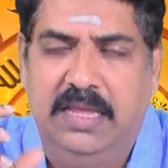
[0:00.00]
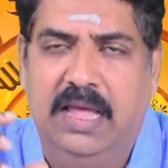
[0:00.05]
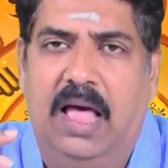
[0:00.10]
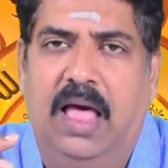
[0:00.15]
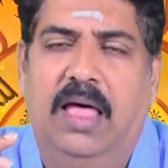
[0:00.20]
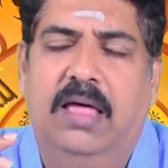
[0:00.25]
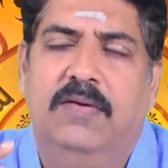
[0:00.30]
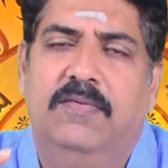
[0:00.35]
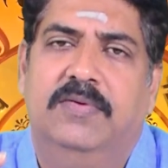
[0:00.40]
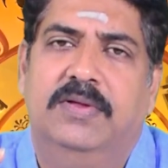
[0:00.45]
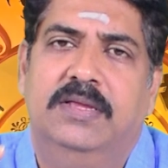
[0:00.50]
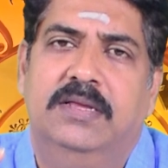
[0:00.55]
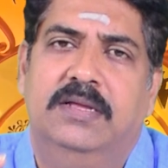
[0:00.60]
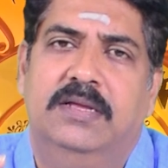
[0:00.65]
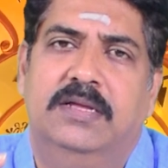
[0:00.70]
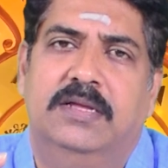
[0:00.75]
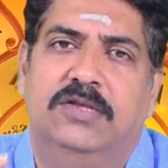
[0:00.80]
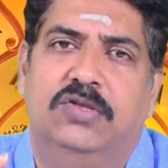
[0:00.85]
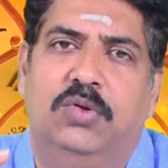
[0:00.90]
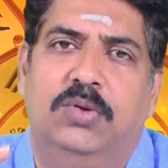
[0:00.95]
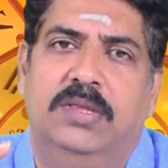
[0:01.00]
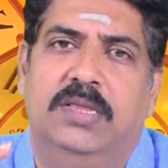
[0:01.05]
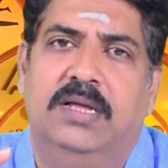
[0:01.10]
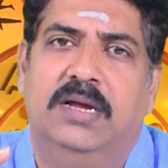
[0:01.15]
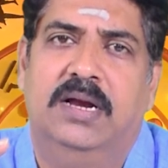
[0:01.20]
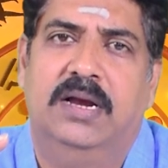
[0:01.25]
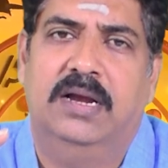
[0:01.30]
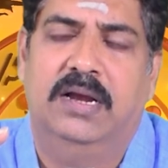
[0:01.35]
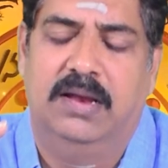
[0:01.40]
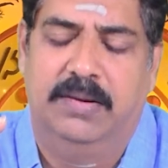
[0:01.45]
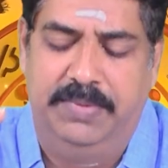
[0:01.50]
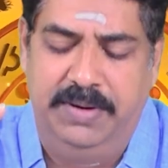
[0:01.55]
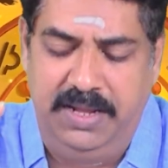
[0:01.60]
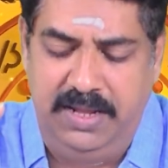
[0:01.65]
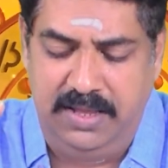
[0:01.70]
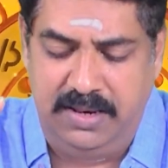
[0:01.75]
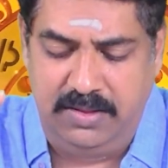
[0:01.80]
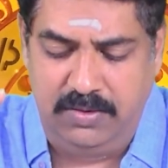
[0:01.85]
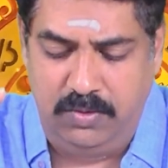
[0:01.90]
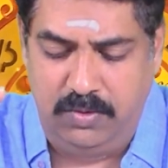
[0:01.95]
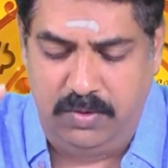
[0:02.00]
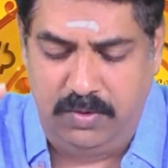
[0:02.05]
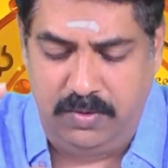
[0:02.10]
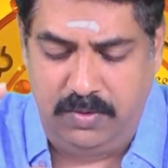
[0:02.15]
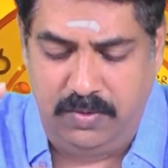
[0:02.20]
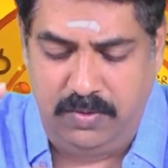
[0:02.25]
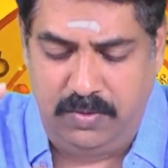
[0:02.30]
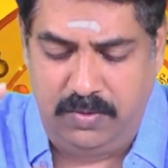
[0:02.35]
யார் வந்து சொந்தங்கள் அப்படிங்கிறது ஒரு